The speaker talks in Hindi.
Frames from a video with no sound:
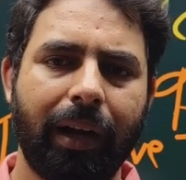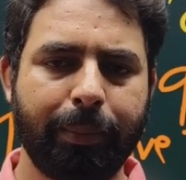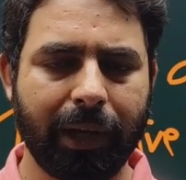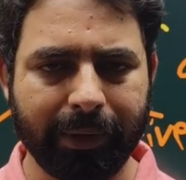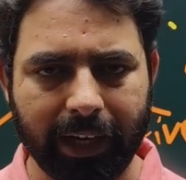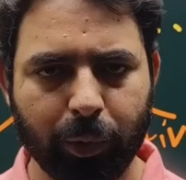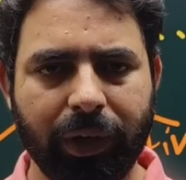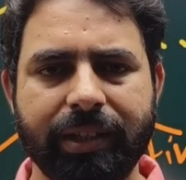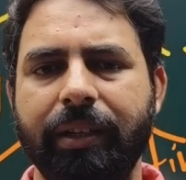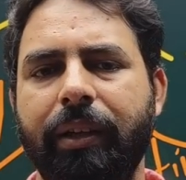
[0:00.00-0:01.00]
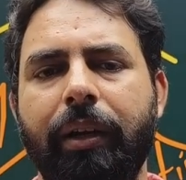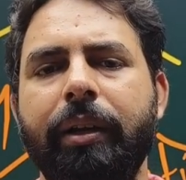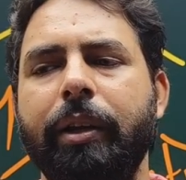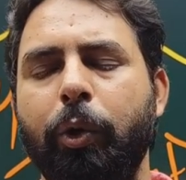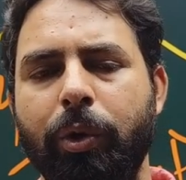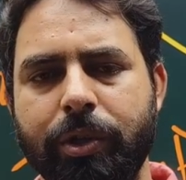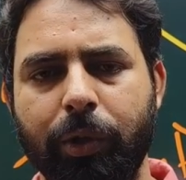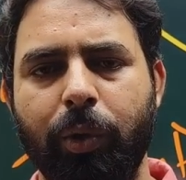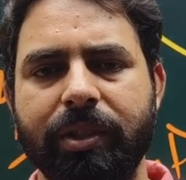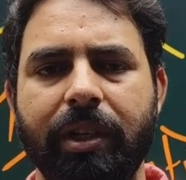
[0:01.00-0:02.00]
अभी हम कैलकुलेशन कर लें कि कौन
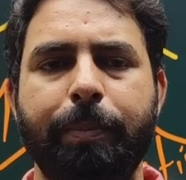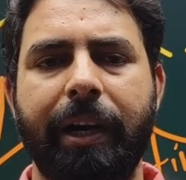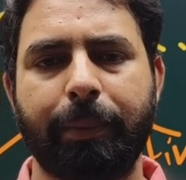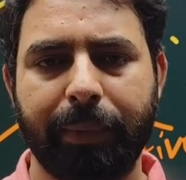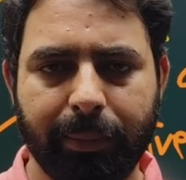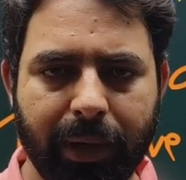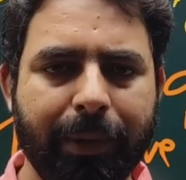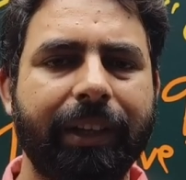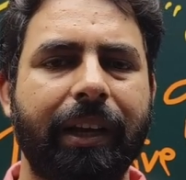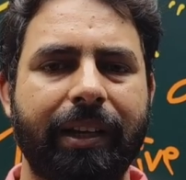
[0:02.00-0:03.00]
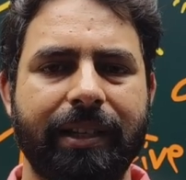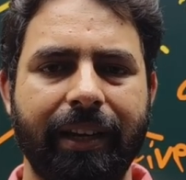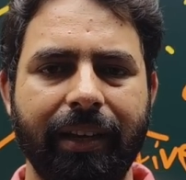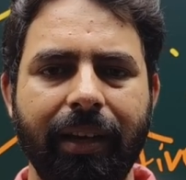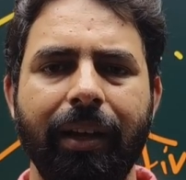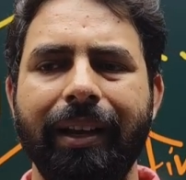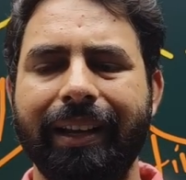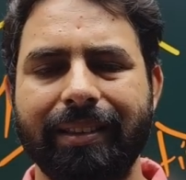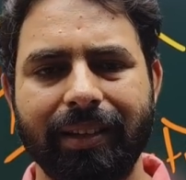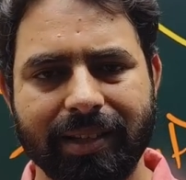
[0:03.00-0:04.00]
से कौन से डिपार्टमेंट में हमें क्या क्या चाहिए
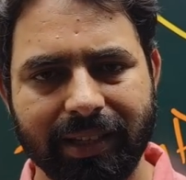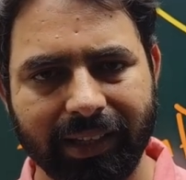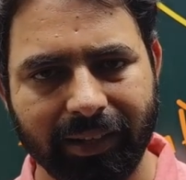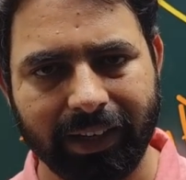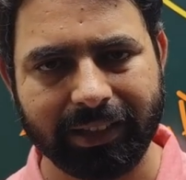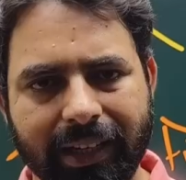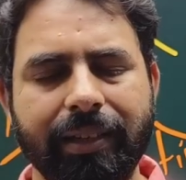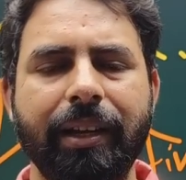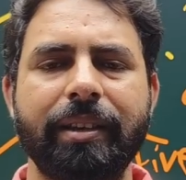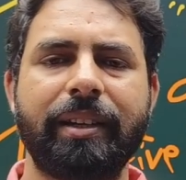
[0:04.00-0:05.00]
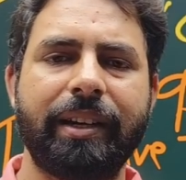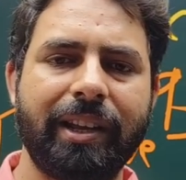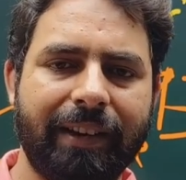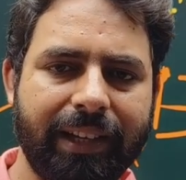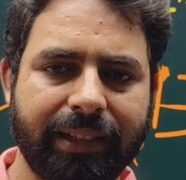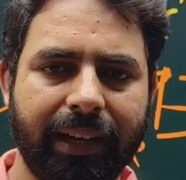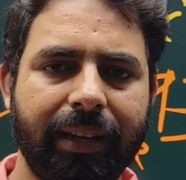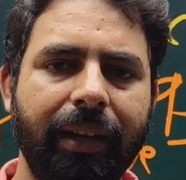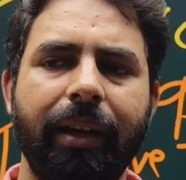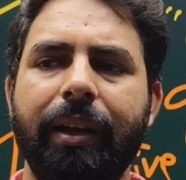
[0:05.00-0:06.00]
कितने सीगे चाहिए कितने डी वाले
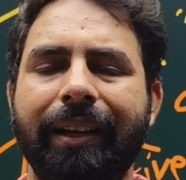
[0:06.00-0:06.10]
चाहिए